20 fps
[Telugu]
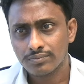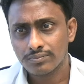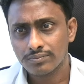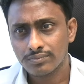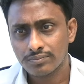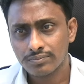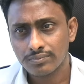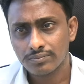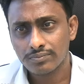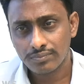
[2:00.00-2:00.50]
మీద
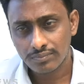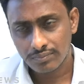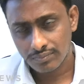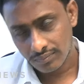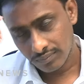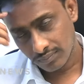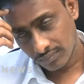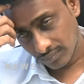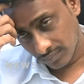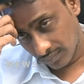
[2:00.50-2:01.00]
దాడులు చేసిన
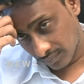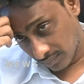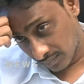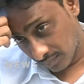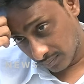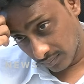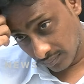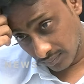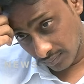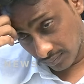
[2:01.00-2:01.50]
ఆ
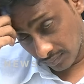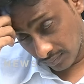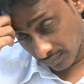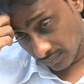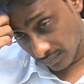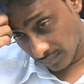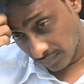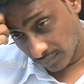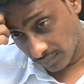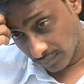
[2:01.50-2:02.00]
కేసులు
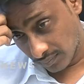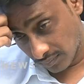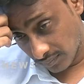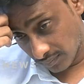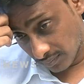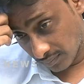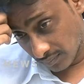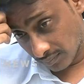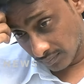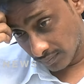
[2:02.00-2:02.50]
మొత్తం చూసి అసలు
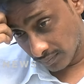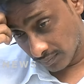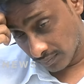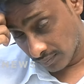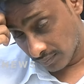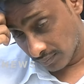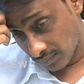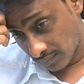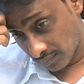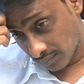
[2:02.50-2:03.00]
ఈయన
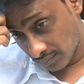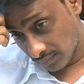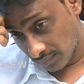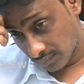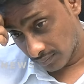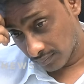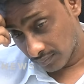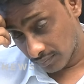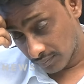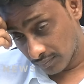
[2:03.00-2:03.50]
ఈరోజు
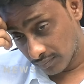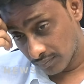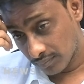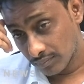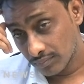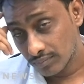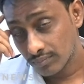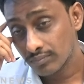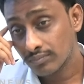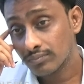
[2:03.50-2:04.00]
ఈయన ఇంకా
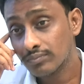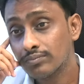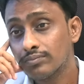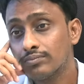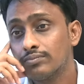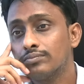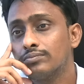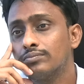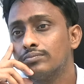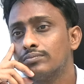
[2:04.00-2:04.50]
ఇలా
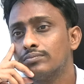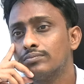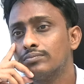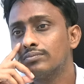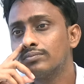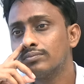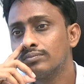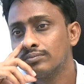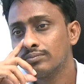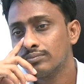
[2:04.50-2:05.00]
చేయడం ఎంతవరకు
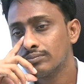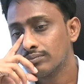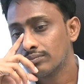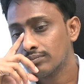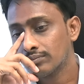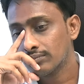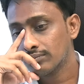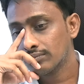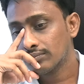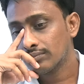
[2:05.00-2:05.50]
కరెక్ట్ అనుకోవాలి
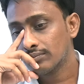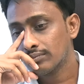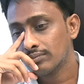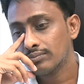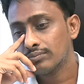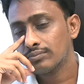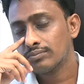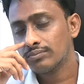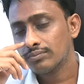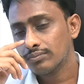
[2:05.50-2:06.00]
అసలు
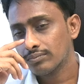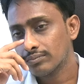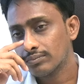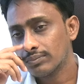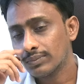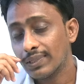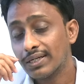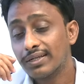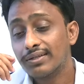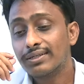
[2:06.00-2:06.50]

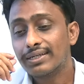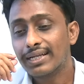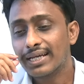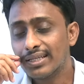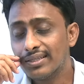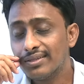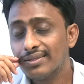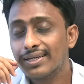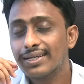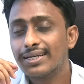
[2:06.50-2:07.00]
టైం
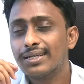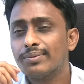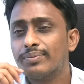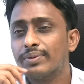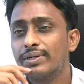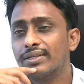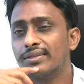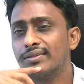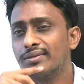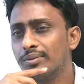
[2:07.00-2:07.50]
దగ్గర
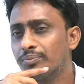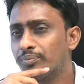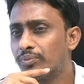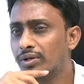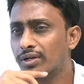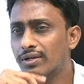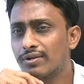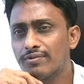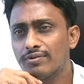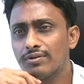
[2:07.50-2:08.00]
పడింది
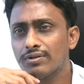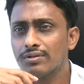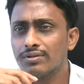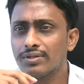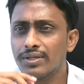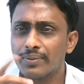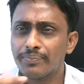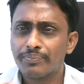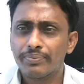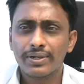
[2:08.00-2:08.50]
పొన్నవులు
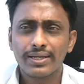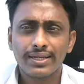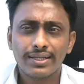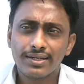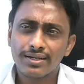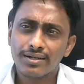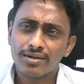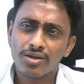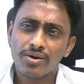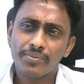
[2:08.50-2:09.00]
ఎప్పుడైనా
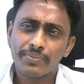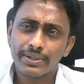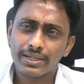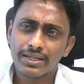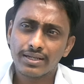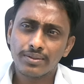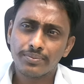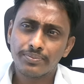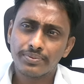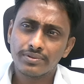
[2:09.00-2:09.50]
లోపలికి
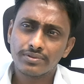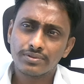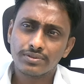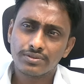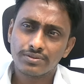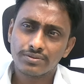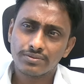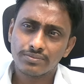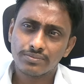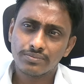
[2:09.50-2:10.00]

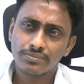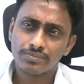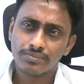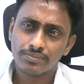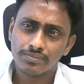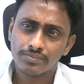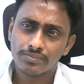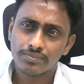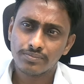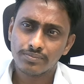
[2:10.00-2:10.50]
వెళ్ళిపోవచ్చు
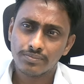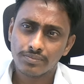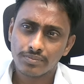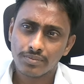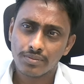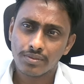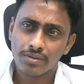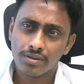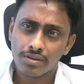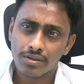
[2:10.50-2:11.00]
పొన్నవులే
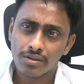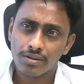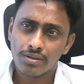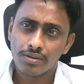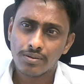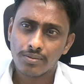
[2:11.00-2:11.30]
వెళ్ళిపోవచ్చా